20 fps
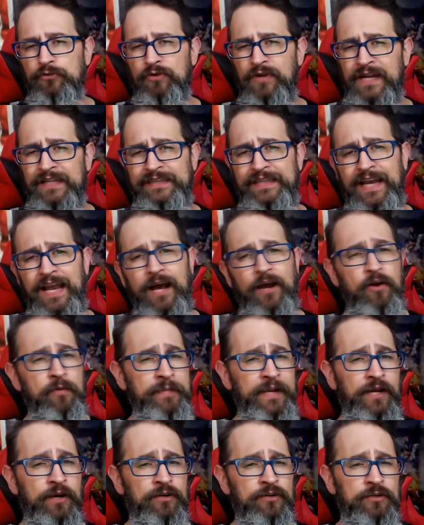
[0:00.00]
Durante la
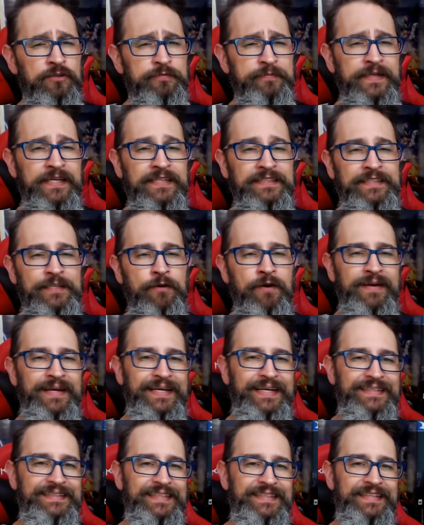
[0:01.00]
Comic Con
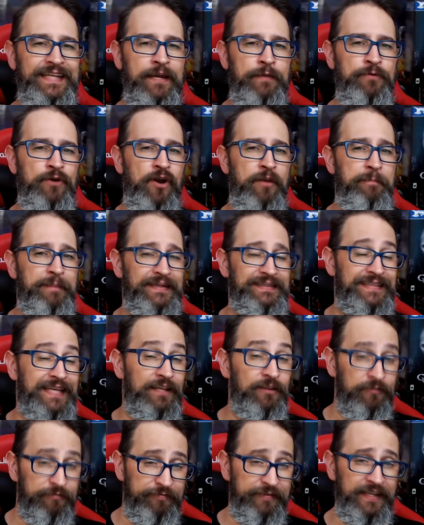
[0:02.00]
2019 que se celebró el
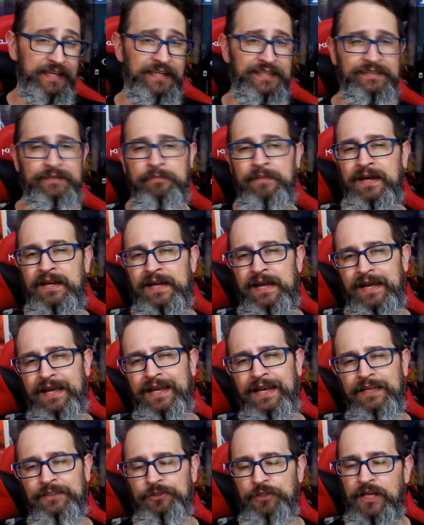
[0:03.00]
pasado fin de semana
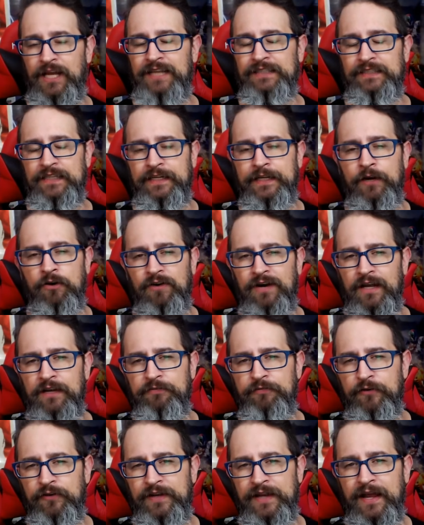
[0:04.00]
en la ciudad de San Diego,
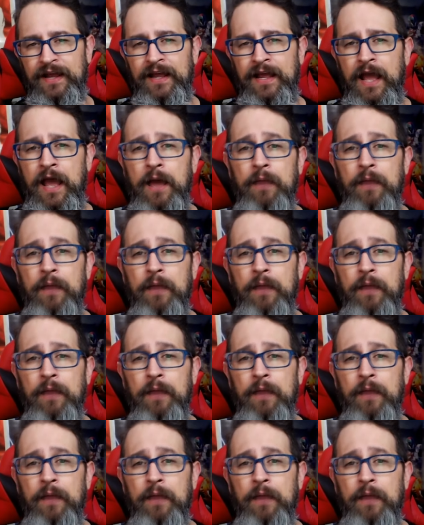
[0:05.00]
California,